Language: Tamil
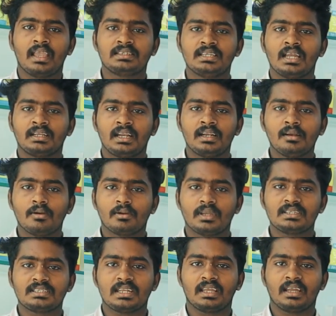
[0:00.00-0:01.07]
எக்ஸாக்டான
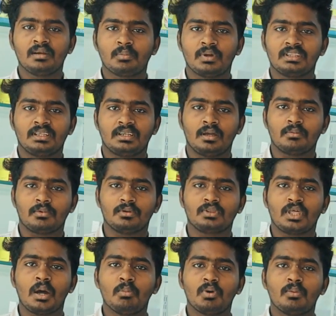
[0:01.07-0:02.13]
லொக்கேஷன் எங்கன்னு பார்த்தீங்கன்னா ப்ரோ
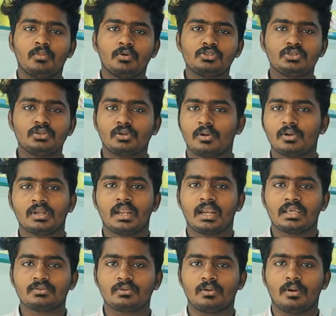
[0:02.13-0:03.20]
தாம்பரம் முடிச்சூர் ரோடுன்னு
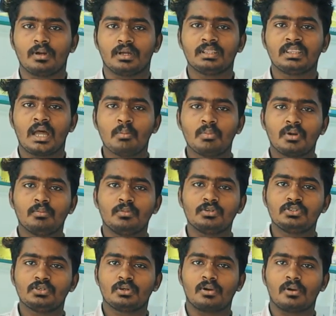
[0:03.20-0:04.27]
எல்லாம் சொல்லுவாங்க தாம்பரம்
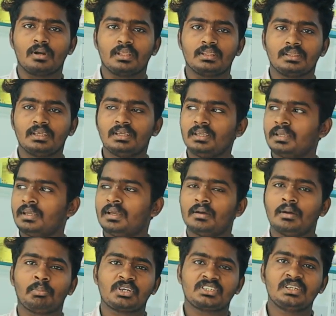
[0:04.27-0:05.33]
முடிச்சூர் ரோட்லேருந்து
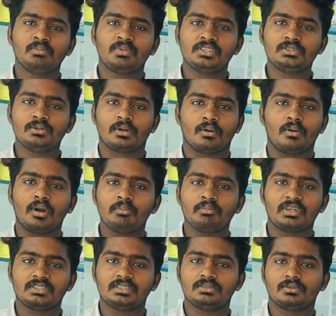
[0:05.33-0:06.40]
ஃபஸ்ட்டு பிரிட்ஜ் வரும் குளம்
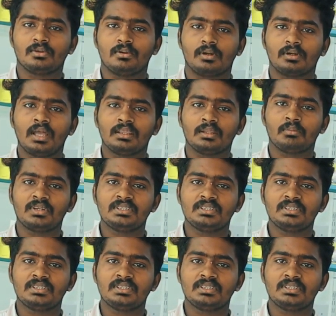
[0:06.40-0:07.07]
பிரிட்ஜுன்னு சொல்லுவாங்க அந்த